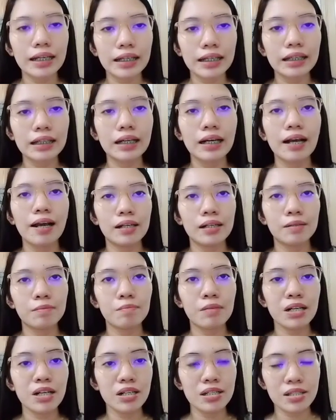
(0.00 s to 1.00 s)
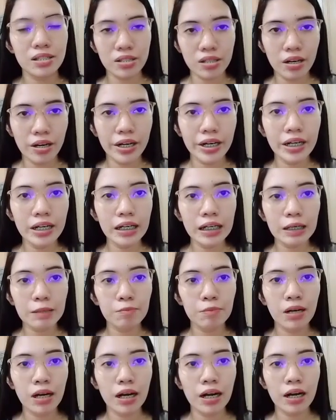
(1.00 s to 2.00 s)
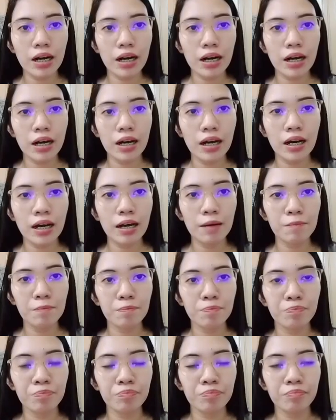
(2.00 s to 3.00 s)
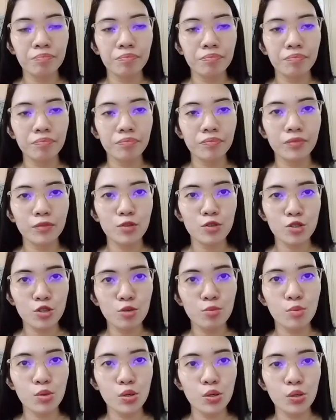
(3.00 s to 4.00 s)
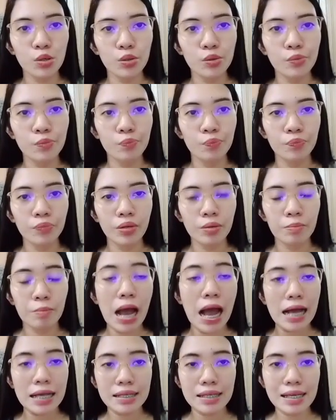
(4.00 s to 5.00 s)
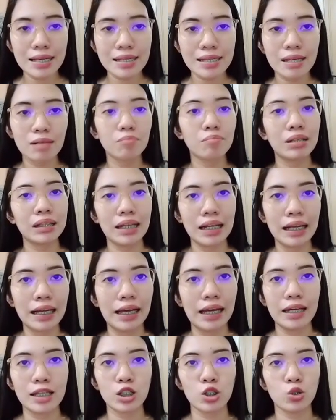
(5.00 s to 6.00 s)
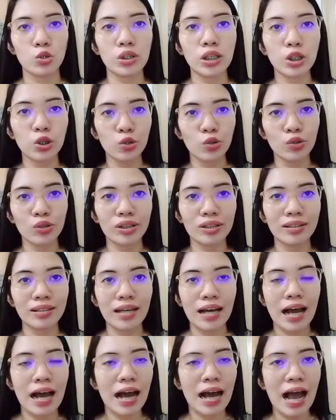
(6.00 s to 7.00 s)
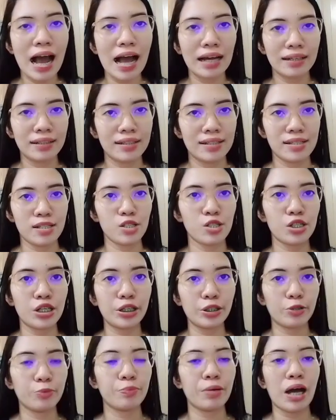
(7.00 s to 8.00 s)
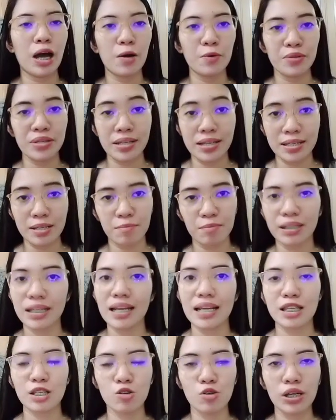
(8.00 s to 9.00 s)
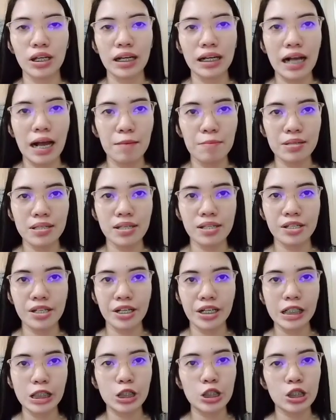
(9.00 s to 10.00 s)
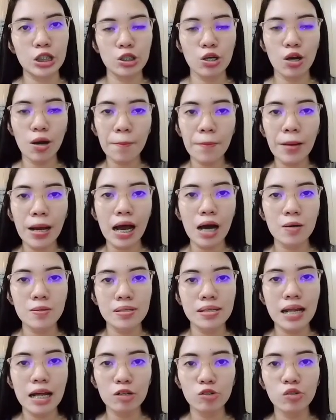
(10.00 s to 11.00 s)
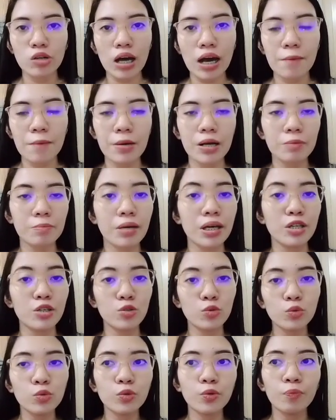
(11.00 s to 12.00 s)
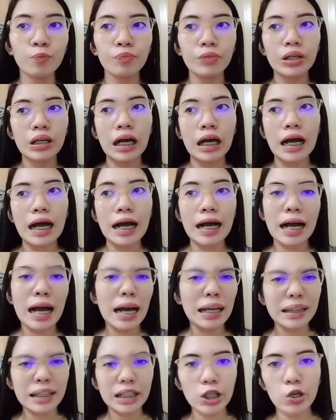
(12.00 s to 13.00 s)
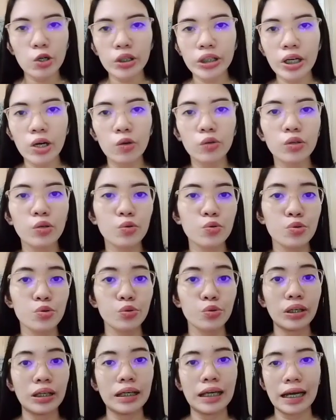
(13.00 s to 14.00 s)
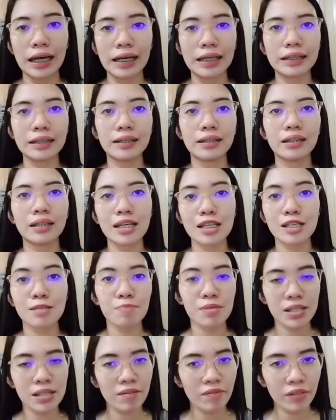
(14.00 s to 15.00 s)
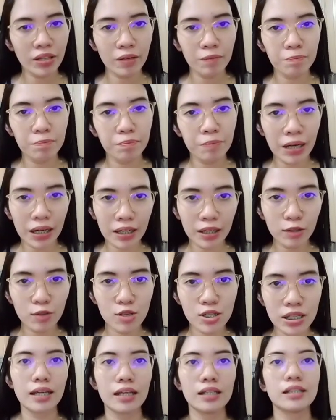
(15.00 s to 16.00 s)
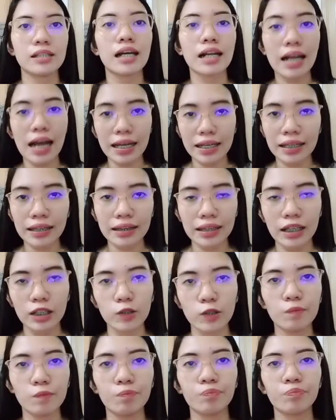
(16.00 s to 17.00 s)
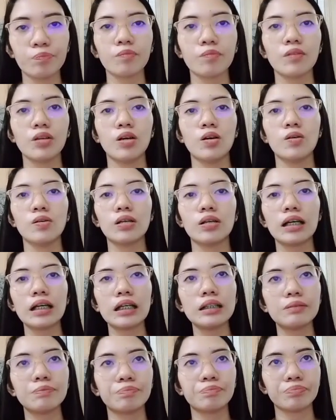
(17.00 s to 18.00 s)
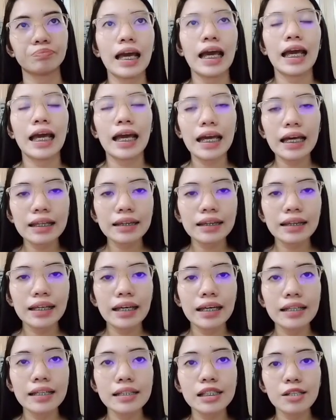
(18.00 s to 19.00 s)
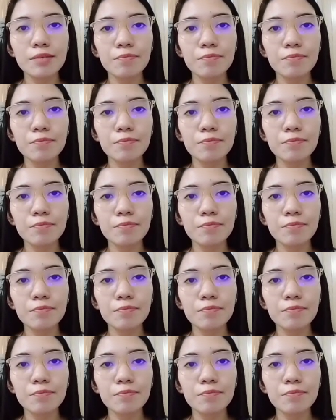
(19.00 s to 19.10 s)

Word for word: rin mag-star ng mga gusto mong ma-access ng madali. So, dito, ang akin is chart of accounts kasi madalas kong ginagamit si chart of accounts lalo na kapag may new uh, category ako na gustong i-add na specific para dun sa, sa client na yon. Okay? And then,